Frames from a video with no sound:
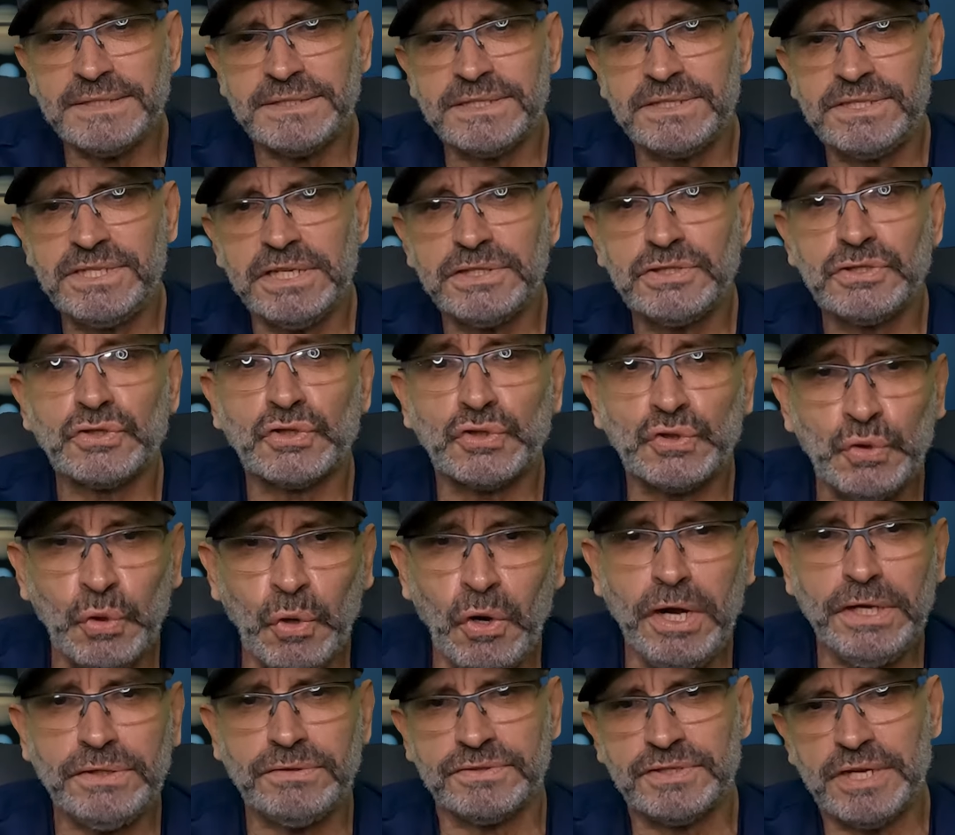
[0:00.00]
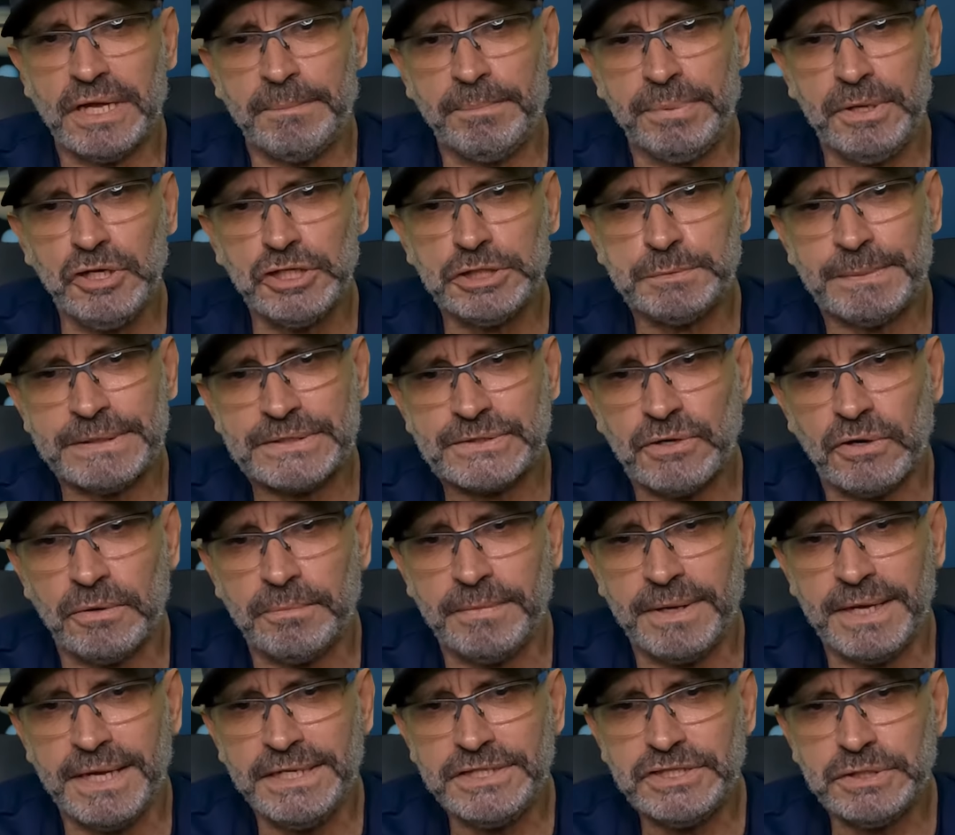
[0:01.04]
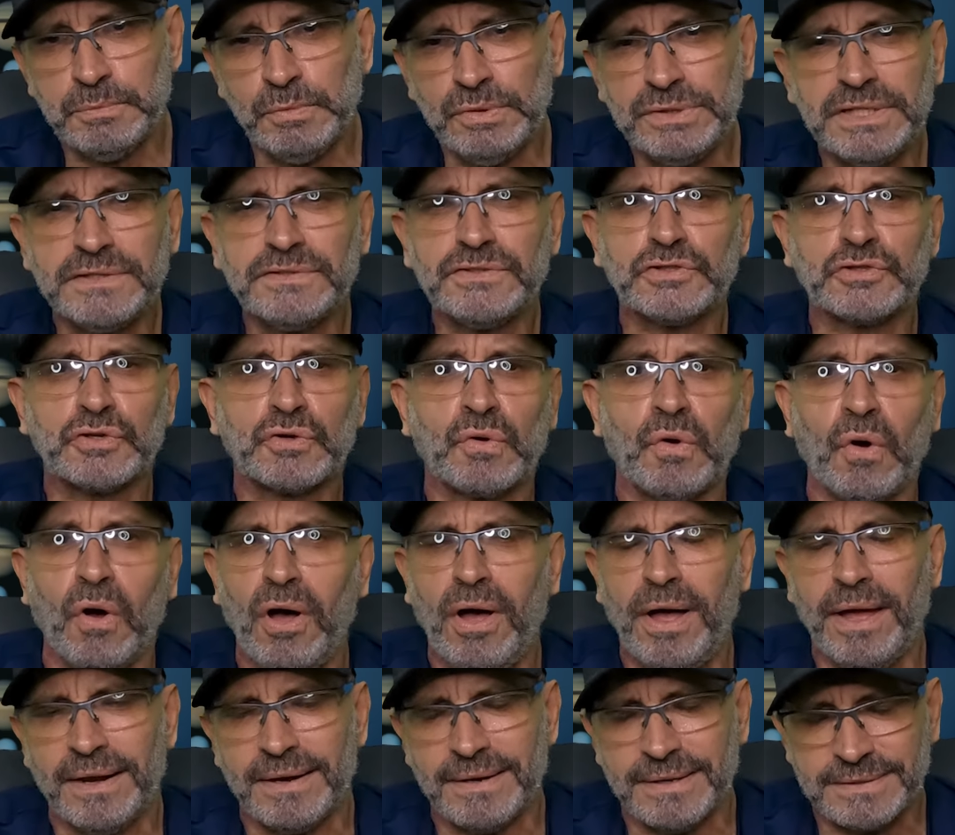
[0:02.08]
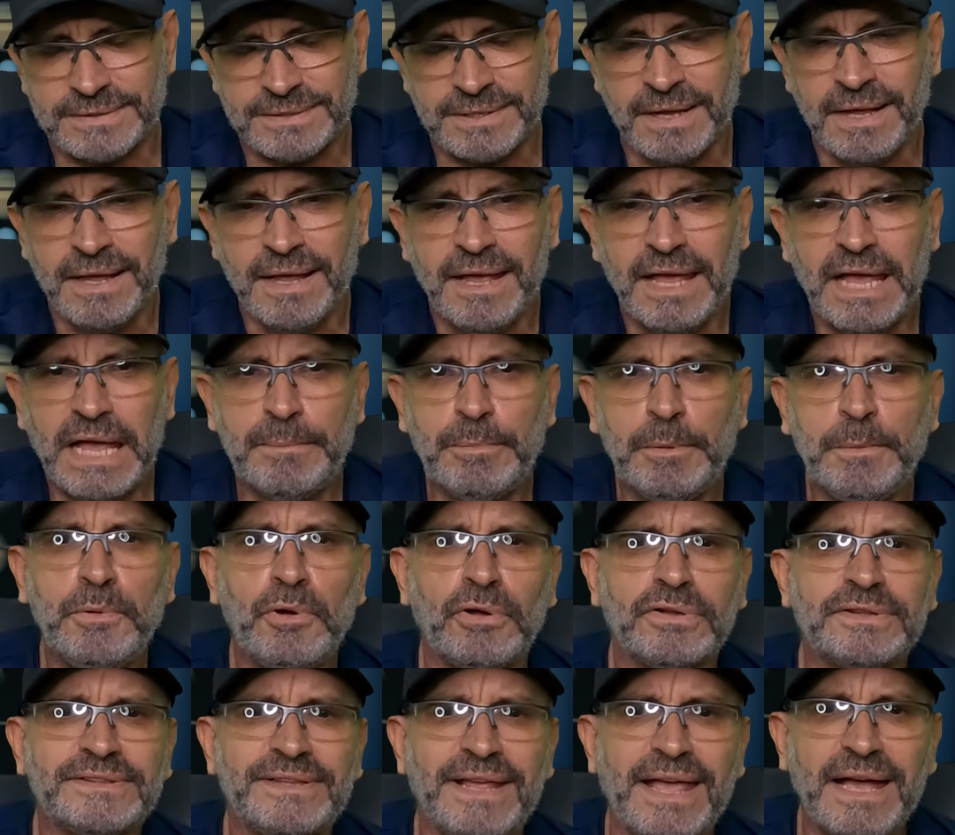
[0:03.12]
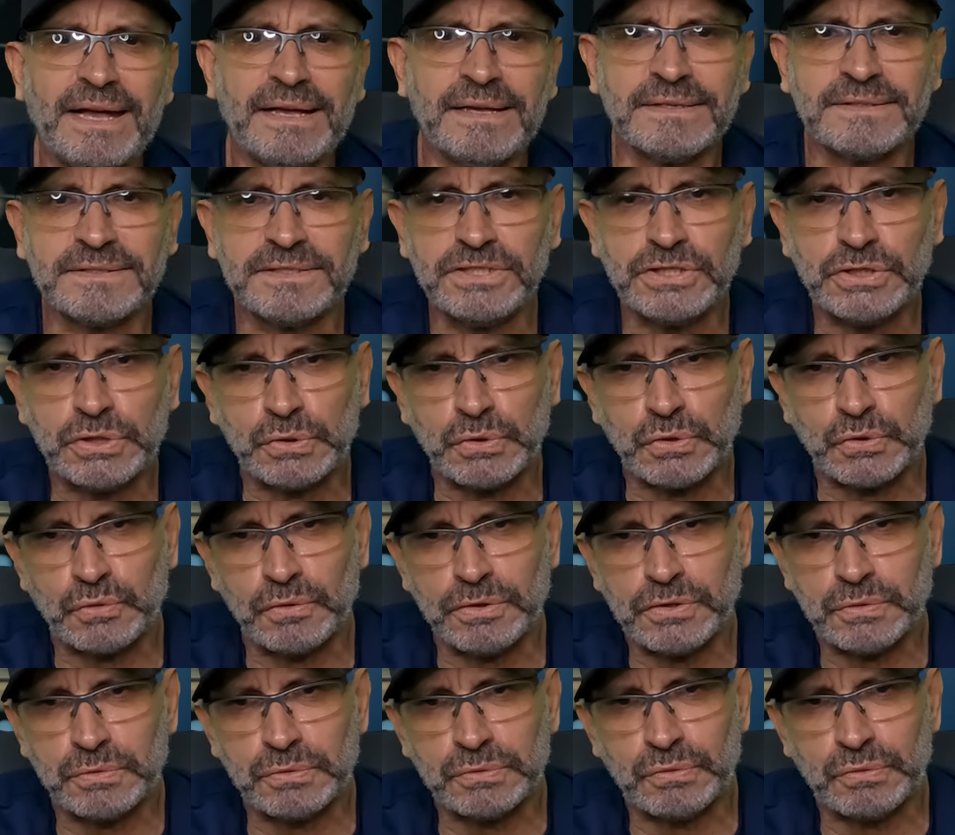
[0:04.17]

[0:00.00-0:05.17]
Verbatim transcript: nesse dia 18 de abril, especialmente, muitas escolas, é, bibliotecas e instituições